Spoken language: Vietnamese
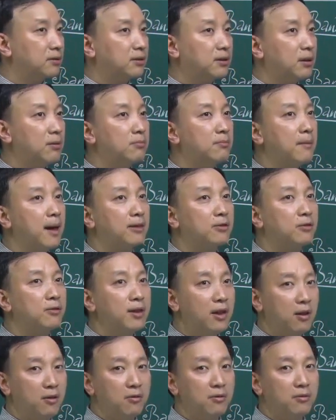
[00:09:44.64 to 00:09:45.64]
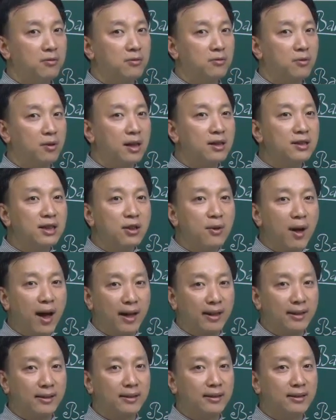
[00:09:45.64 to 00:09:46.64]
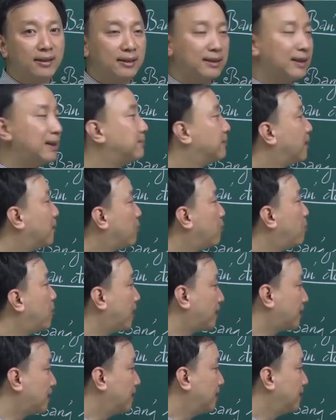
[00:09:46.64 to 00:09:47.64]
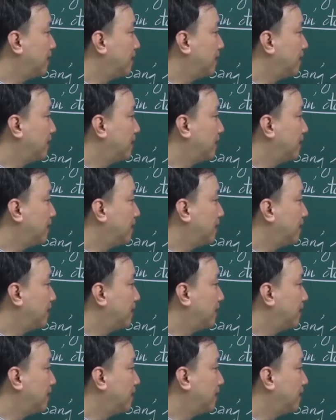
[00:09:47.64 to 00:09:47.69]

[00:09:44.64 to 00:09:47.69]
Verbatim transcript: trong bảng số liệu của các giai đoạn để tìm ra quy luật